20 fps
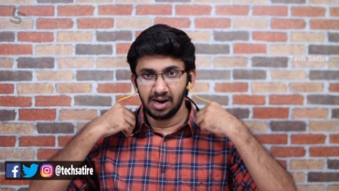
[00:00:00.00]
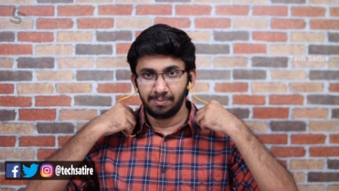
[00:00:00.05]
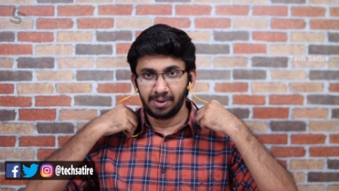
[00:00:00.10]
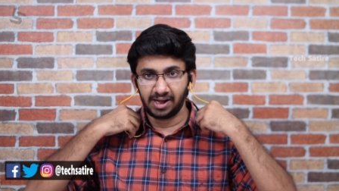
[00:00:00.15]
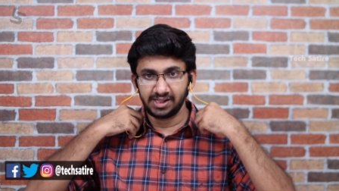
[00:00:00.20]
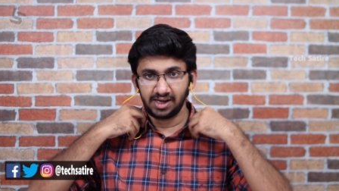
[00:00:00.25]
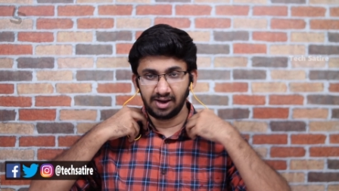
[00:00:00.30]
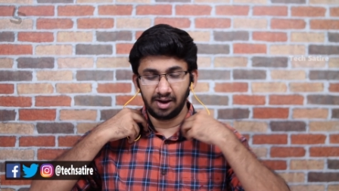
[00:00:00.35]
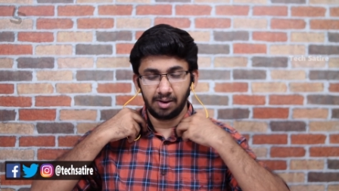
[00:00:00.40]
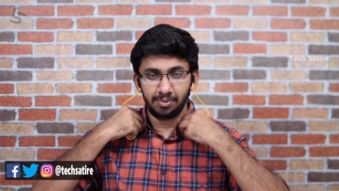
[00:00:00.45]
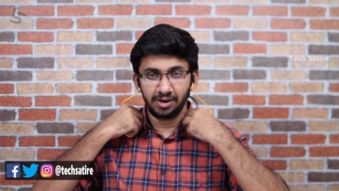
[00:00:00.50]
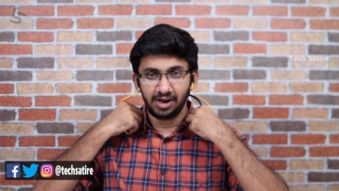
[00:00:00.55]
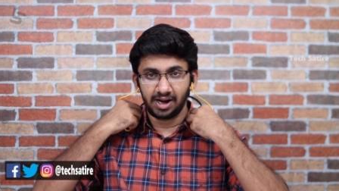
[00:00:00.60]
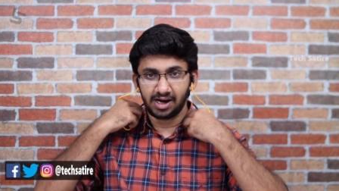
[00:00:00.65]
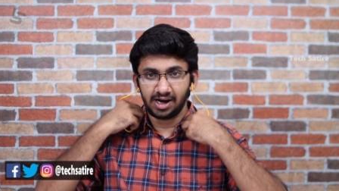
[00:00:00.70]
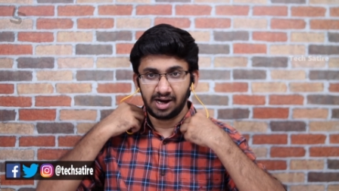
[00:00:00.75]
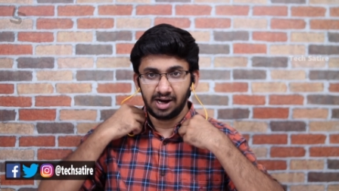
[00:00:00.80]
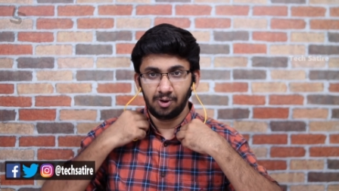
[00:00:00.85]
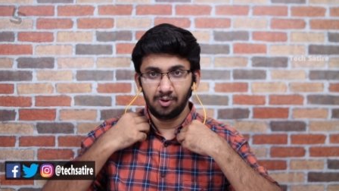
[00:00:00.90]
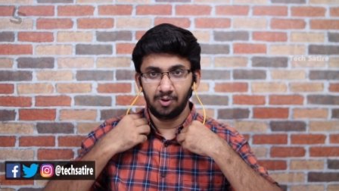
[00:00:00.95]
பார்த்தீங்க
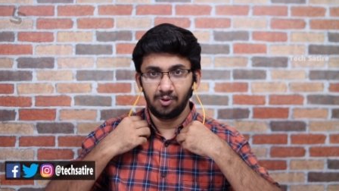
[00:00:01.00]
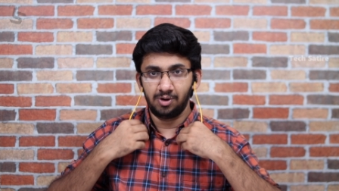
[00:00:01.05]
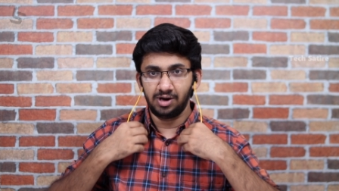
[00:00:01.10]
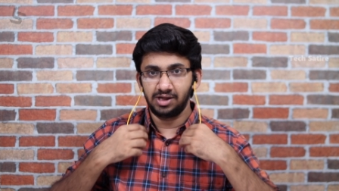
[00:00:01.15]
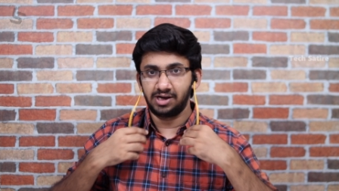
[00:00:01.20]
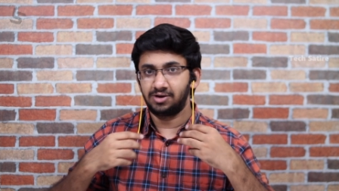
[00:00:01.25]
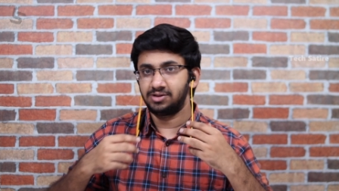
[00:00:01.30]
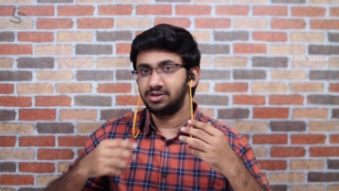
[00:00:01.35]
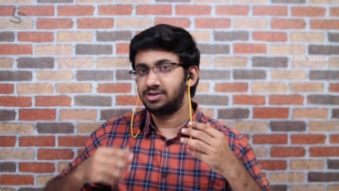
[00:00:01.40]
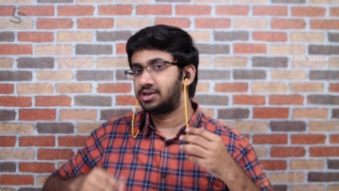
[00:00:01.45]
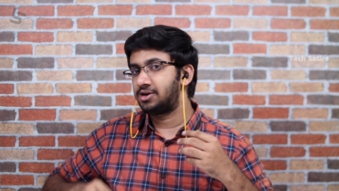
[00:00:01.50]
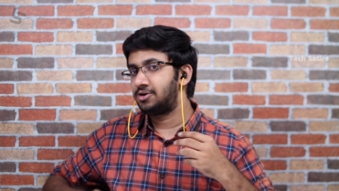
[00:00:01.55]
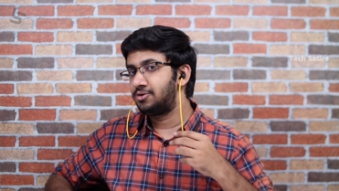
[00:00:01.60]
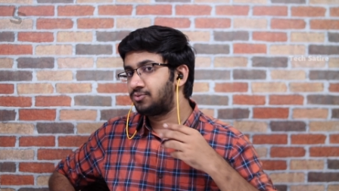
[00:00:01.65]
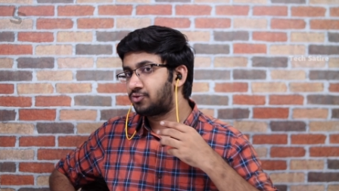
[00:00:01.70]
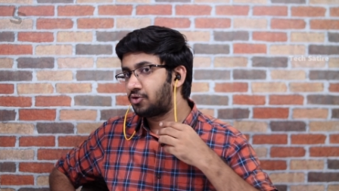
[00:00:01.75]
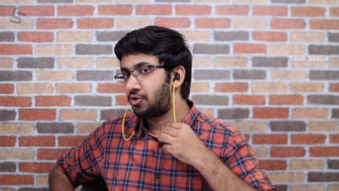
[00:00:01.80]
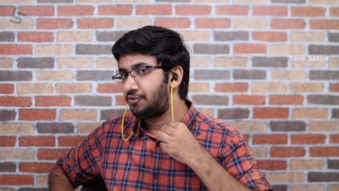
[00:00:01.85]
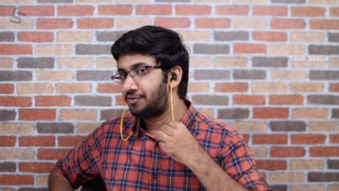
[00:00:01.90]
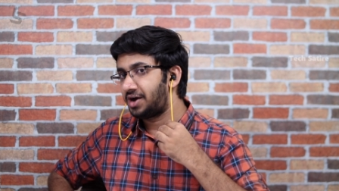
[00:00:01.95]
அப்படின்னாக்கா உங்களுக்கே வந்து
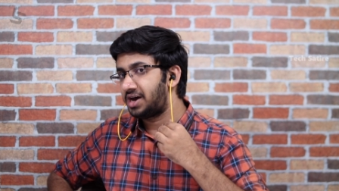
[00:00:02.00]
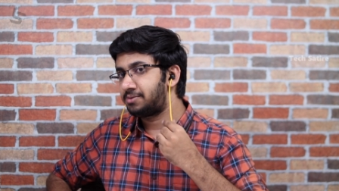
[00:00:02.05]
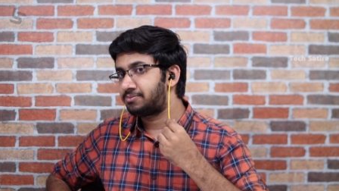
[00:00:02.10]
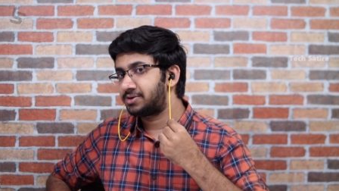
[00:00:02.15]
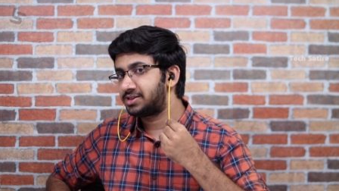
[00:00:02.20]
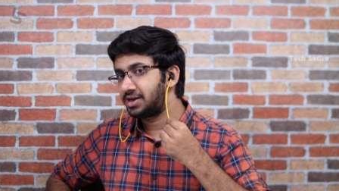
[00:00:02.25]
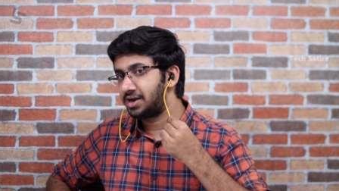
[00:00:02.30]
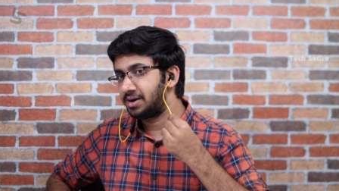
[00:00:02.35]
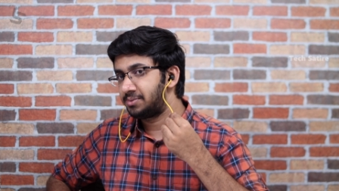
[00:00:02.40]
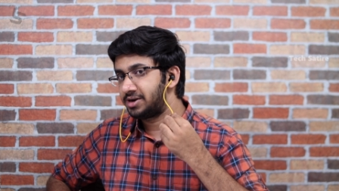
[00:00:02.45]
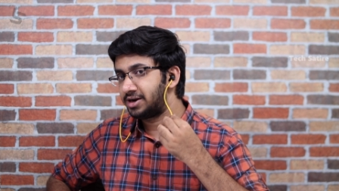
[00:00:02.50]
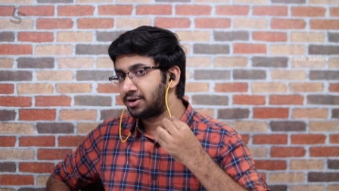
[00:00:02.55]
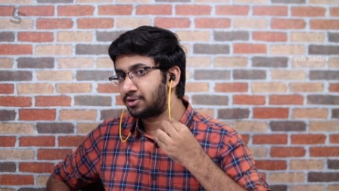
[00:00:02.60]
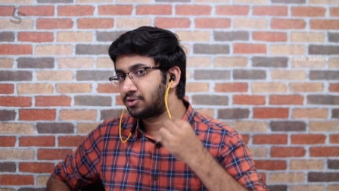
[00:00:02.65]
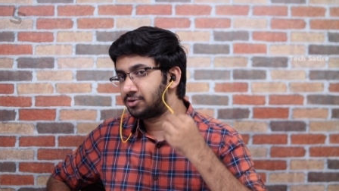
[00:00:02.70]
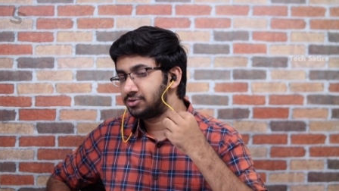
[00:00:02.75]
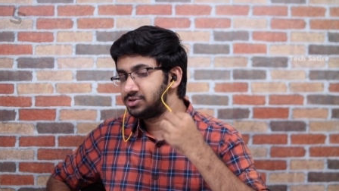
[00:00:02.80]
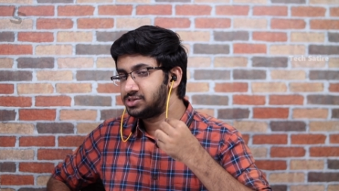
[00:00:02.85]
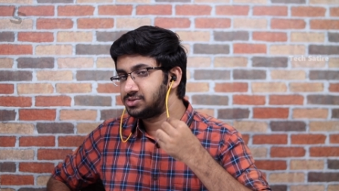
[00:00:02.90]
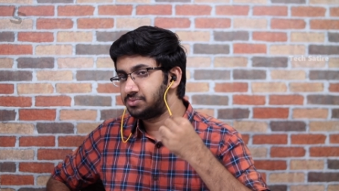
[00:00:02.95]
தெரியும் ஸோ வயர் பார்த்தீங்க அப்படின்னா
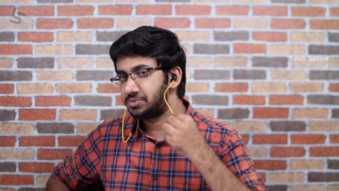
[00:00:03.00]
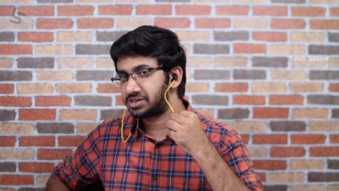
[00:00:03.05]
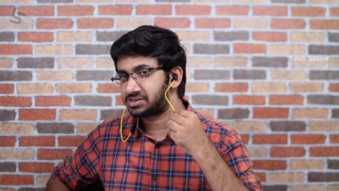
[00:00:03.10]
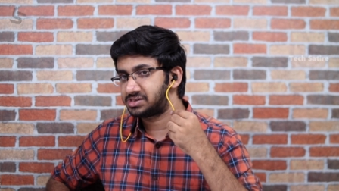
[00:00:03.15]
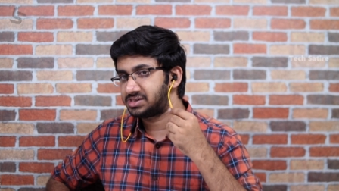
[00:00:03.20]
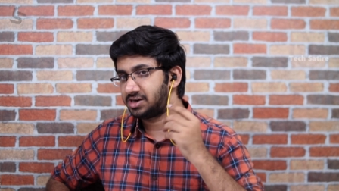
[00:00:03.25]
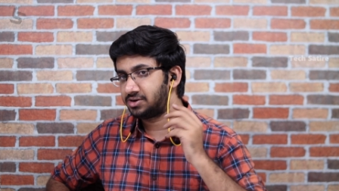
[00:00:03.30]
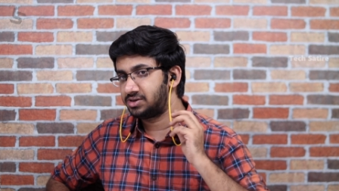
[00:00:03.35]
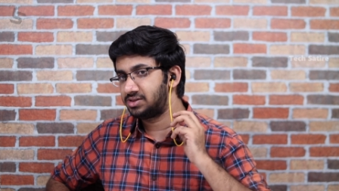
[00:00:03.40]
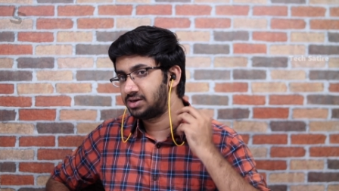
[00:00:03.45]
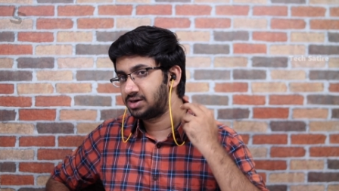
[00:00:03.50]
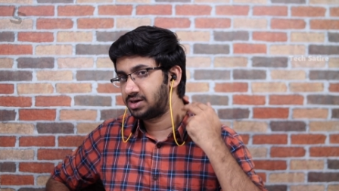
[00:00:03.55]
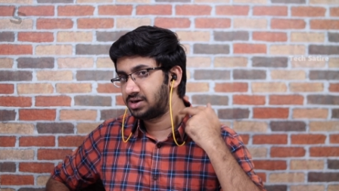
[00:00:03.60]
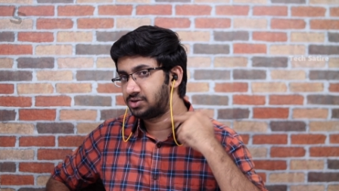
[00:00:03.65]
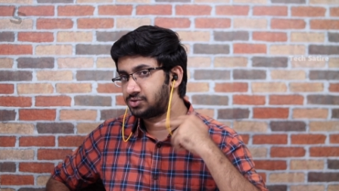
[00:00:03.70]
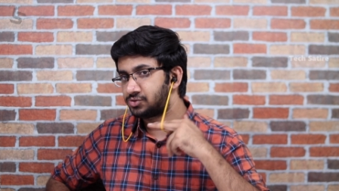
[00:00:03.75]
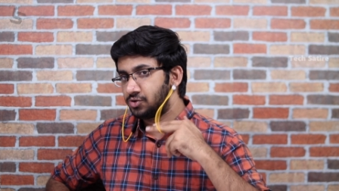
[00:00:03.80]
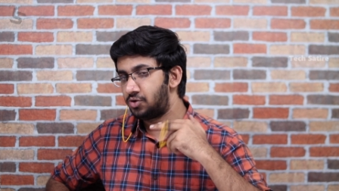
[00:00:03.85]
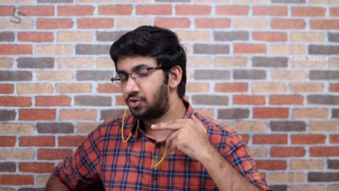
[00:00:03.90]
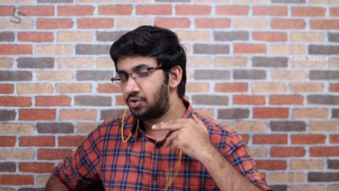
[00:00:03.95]
கொஞ்சம் எக்ஸ்ட்ரா
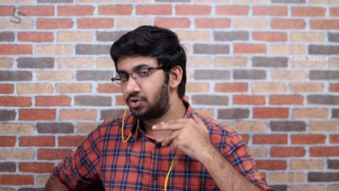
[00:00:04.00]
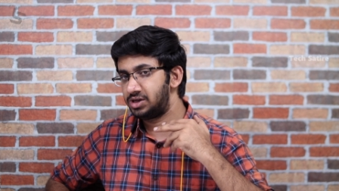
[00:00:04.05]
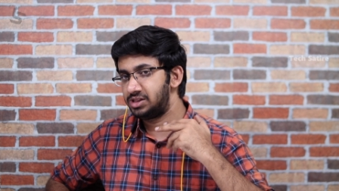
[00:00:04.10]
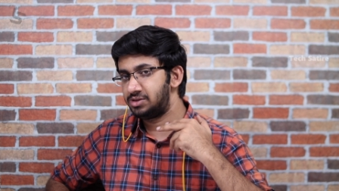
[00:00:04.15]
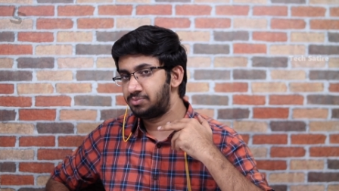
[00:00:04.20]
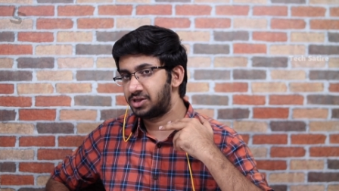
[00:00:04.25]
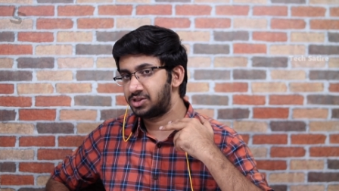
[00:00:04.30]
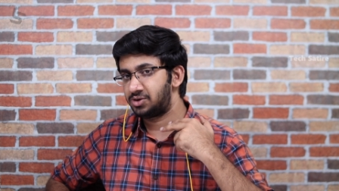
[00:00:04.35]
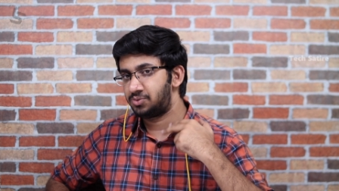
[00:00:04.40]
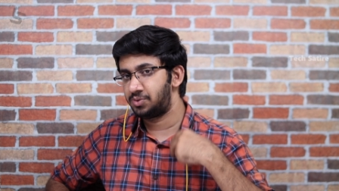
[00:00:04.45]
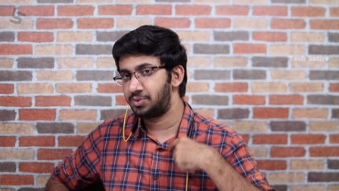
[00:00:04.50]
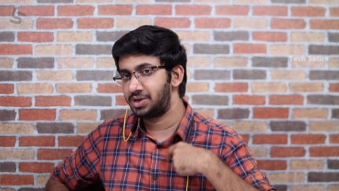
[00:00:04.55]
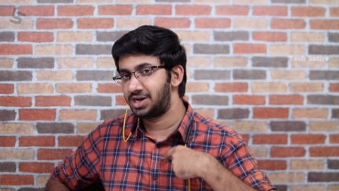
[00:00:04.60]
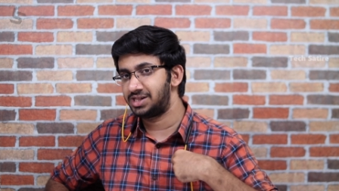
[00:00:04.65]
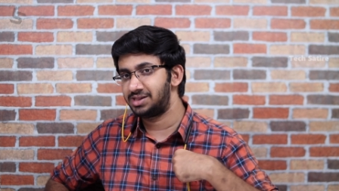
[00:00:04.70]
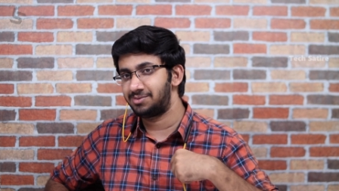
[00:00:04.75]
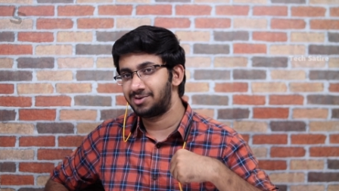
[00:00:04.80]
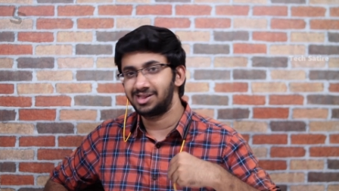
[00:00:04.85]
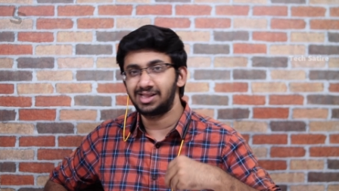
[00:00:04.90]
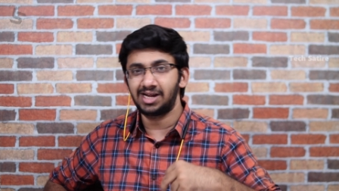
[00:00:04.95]
வந்துருக்கு ஸோ இது பார்த்தோம்
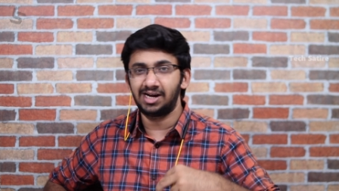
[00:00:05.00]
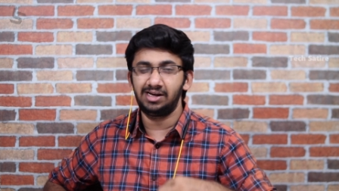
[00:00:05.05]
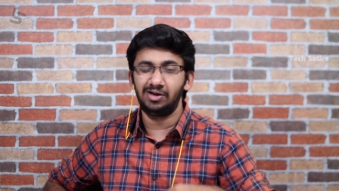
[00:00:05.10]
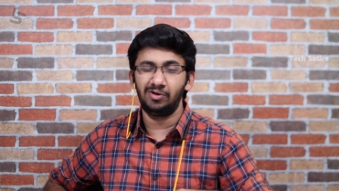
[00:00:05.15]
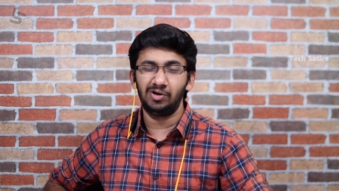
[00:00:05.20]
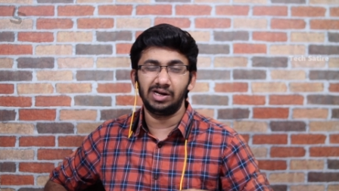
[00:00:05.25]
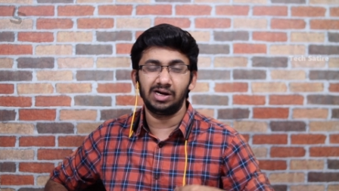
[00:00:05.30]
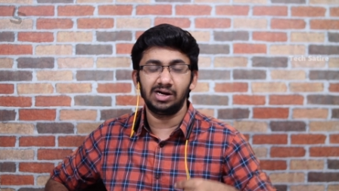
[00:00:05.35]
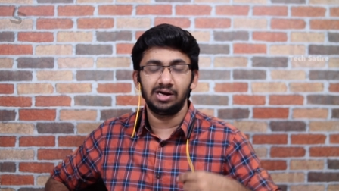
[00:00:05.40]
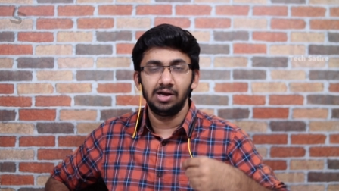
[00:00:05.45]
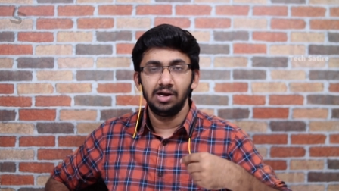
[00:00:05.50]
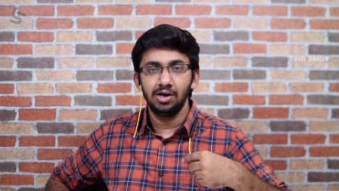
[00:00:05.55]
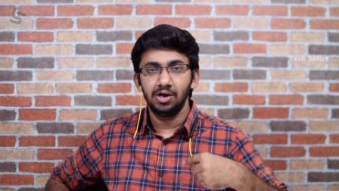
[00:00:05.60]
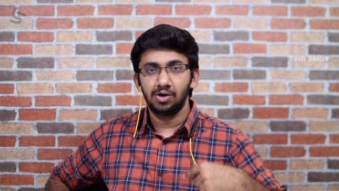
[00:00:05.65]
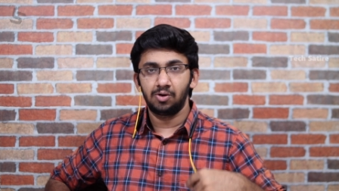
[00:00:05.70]
அப்படின்னா இந்த மாதிரி தட்டி விட்டால்